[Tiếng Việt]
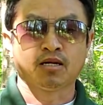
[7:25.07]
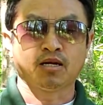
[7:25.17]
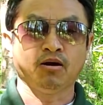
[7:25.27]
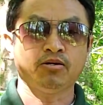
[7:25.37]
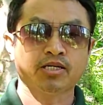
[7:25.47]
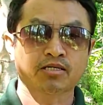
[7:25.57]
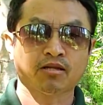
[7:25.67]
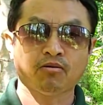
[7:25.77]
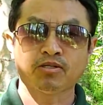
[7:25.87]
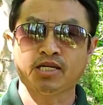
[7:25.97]
lỡ chừng
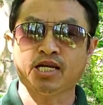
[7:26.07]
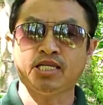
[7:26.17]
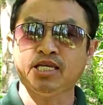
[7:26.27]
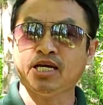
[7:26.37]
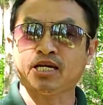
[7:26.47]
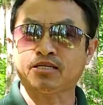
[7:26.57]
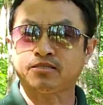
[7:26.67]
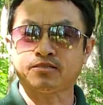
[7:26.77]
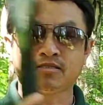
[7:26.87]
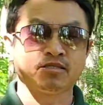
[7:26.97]
tông địa nhia
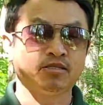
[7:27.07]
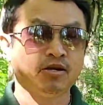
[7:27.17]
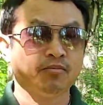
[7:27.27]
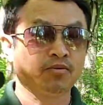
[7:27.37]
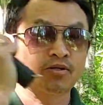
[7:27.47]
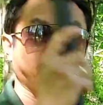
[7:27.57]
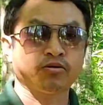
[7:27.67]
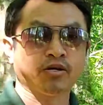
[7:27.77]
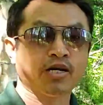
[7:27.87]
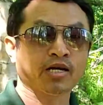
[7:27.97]
cho mù trò
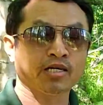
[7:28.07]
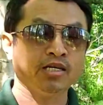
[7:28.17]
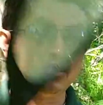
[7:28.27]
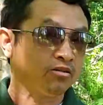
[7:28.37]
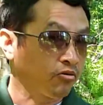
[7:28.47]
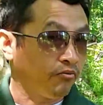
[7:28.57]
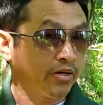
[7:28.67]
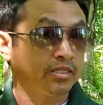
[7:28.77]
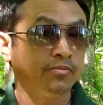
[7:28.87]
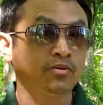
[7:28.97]
cho năng thi tụ
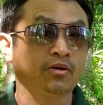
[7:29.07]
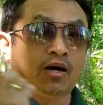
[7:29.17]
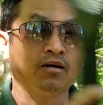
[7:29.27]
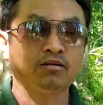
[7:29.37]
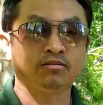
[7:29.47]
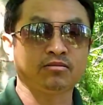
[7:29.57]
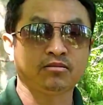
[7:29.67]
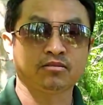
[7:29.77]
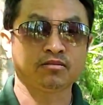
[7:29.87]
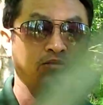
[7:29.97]
facebook rồi lỡ
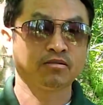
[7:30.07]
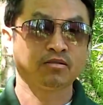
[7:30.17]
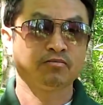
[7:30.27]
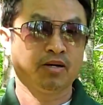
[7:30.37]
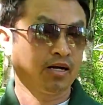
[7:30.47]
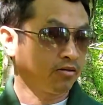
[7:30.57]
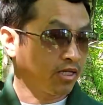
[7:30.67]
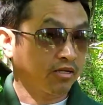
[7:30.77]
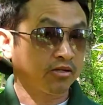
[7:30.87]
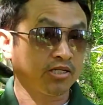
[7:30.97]
mà lỡ thì
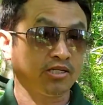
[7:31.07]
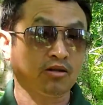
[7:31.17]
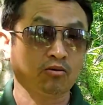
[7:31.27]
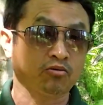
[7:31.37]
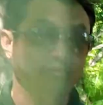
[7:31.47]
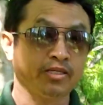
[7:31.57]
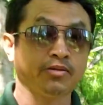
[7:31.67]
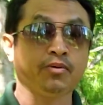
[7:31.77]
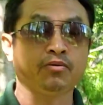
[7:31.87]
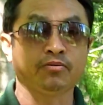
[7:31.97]
sĩ tàu sinh
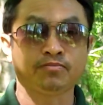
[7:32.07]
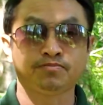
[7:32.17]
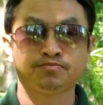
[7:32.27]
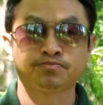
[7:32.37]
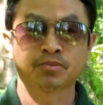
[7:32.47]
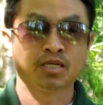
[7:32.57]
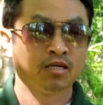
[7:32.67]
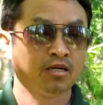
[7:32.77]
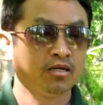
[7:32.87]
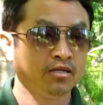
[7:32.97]
facebook
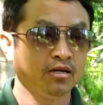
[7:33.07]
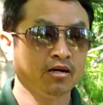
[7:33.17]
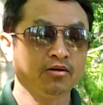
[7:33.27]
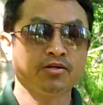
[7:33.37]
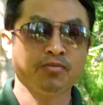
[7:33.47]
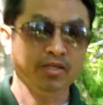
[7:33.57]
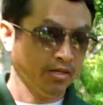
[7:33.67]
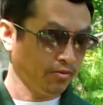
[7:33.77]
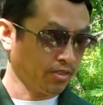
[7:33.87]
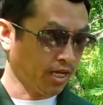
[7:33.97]
giờ lỡ chúng muốn nhia
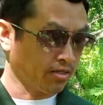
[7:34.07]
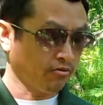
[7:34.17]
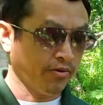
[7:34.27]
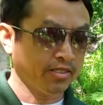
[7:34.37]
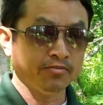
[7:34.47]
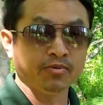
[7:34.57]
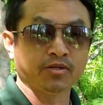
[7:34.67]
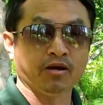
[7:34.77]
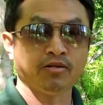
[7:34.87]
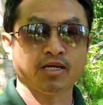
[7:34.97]
một thầy sinh facebook
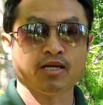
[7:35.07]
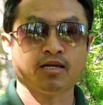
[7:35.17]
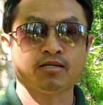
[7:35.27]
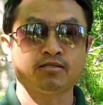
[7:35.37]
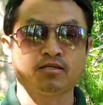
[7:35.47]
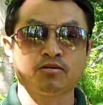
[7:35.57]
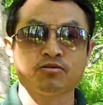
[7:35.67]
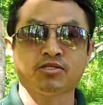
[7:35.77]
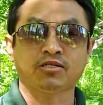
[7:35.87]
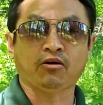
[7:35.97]
đó chứ lỡ
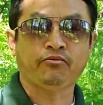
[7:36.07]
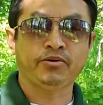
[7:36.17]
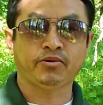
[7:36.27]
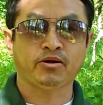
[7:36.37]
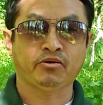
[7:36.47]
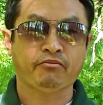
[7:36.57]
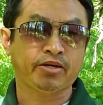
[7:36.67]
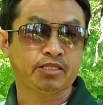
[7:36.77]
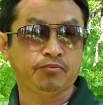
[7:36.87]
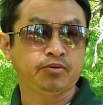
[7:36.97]
tôi chỉ tàu
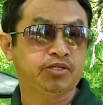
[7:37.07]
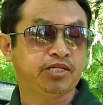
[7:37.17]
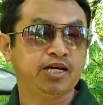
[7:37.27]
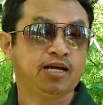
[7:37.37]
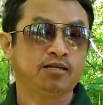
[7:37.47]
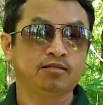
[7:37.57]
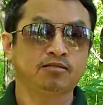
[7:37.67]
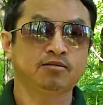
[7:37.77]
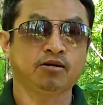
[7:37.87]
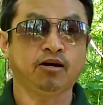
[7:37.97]
facebook sĩ thế
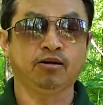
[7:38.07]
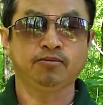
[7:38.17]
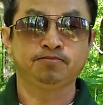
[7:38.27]
nó nè à,